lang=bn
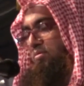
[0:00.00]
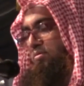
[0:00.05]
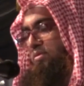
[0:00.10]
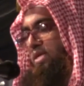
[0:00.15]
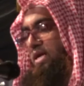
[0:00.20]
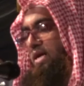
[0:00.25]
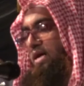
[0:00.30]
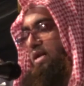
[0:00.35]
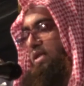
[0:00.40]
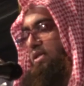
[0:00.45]

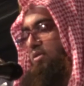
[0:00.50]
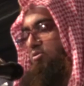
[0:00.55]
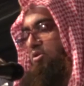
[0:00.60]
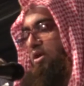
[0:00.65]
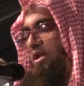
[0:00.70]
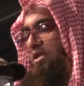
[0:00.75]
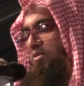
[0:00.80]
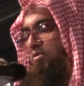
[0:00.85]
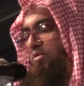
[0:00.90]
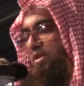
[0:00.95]
যেখানে
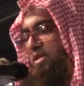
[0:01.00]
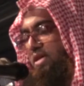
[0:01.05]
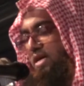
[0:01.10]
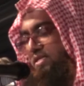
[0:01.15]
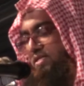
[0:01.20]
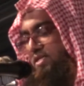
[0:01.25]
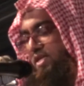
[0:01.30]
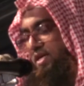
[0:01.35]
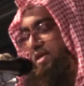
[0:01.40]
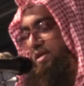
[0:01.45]
দলাদলি
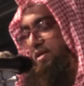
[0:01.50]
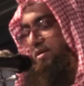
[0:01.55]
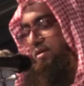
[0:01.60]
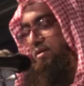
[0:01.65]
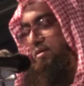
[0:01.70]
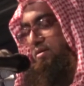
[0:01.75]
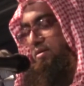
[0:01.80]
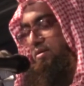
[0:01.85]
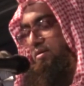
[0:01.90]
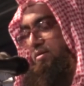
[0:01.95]
আছে
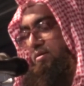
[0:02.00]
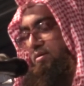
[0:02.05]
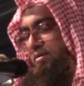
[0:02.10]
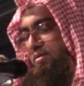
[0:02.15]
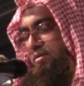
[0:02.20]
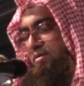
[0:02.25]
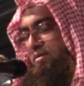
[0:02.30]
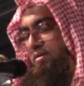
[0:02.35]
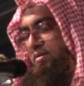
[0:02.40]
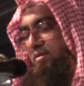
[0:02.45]

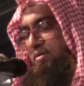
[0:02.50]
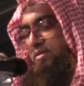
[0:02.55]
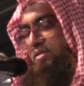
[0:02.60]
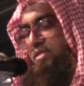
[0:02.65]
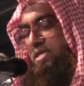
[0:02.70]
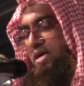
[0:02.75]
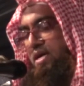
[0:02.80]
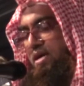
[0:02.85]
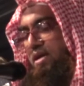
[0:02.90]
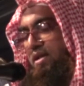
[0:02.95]

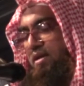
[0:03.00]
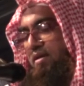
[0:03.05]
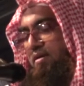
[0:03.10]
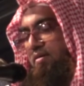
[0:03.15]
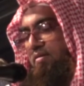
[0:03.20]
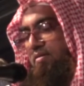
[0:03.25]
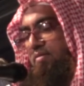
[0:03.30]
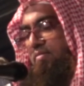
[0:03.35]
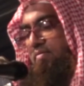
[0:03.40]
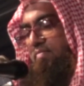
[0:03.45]
সেখানে
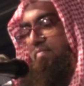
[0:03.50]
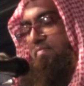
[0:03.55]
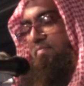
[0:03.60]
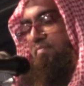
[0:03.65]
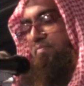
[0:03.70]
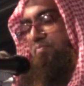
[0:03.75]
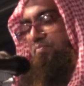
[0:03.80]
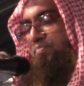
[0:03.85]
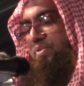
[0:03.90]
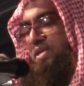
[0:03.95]

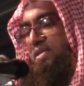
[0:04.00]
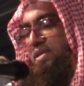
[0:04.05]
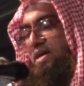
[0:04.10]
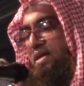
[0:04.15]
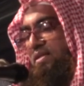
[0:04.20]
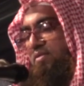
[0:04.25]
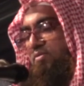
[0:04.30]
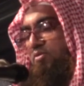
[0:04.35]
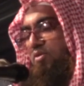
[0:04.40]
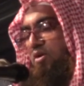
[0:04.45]

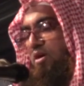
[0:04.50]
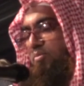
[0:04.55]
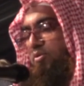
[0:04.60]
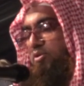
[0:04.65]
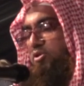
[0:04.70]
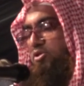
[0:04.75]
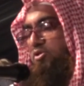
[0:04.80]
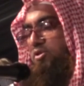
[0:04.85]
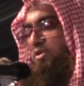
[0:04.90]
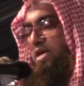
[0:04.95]
বেদাত
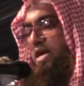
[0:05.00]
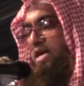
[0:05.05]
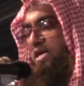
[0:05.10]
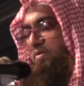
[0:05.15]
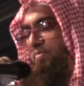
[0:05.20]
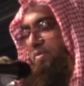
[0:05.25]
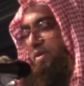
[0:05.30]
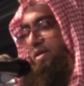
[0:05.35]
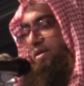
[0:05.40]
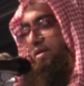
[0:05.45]
অবশ্যই
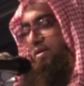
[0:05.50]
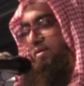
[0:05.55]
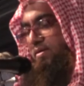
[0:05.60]
আসবে